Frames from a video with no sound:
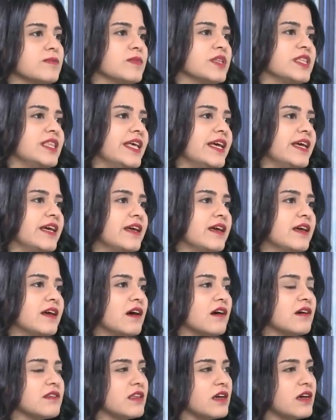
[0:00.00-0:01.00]

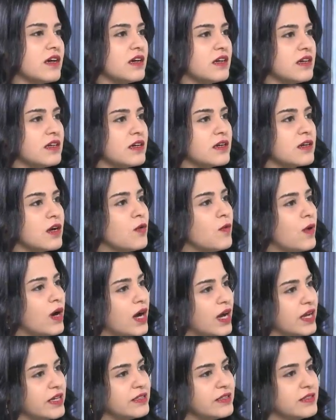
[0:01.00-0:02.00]
بتلاقي اخطاء آه،
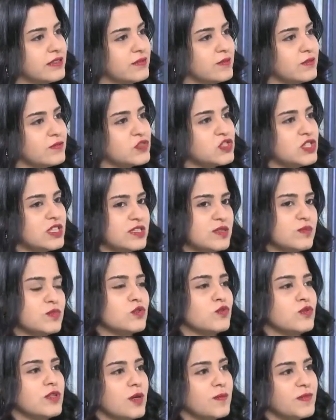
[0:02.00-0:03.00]
قواعد مش لازم
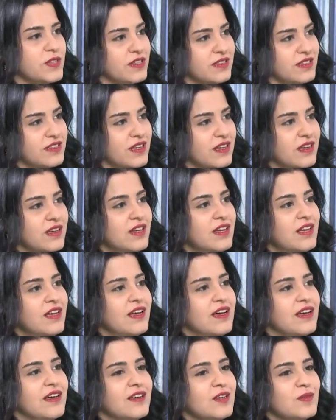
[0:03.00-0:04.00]
تكون عم تقطع
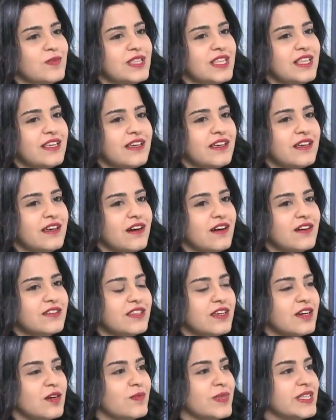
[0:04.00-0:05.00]
آه، بتلاقي
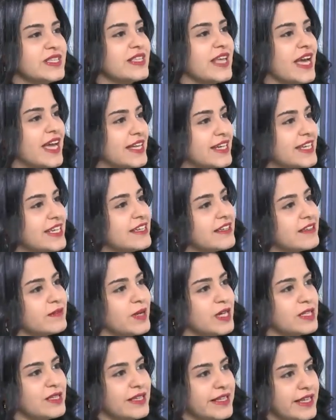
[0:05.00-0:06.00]
اخطاء بالتحريك
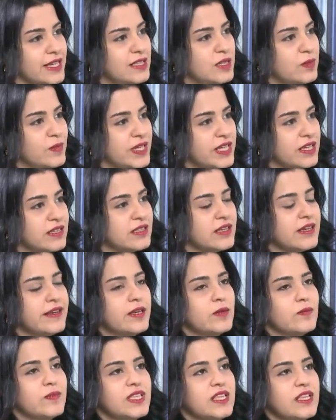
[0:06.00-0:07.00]
بعض الكلمات
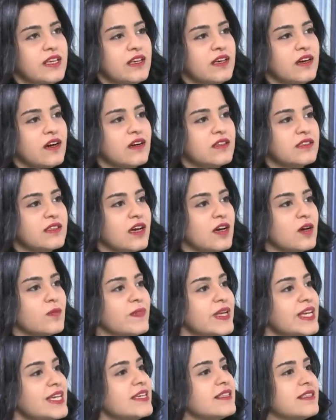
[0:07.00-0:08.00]
بتلاقي اخطاء
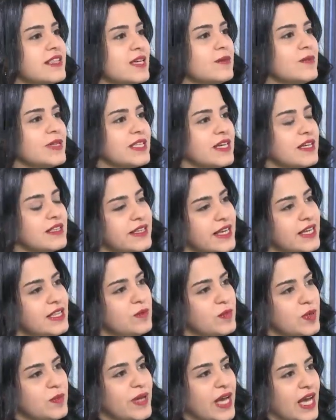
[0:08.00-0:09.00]
بكتابه
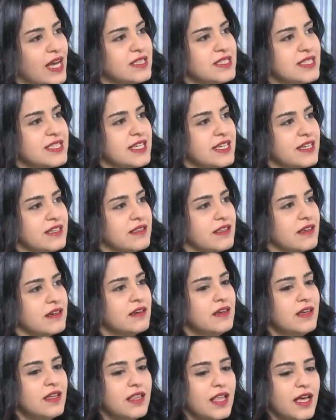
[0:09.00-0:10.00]
الكلمه بحد ذاتها
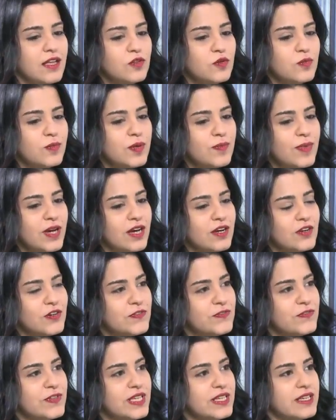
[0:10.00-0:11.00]
لانه ما بقى
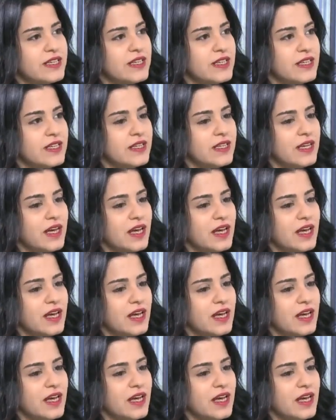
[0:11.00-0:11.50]
في آه،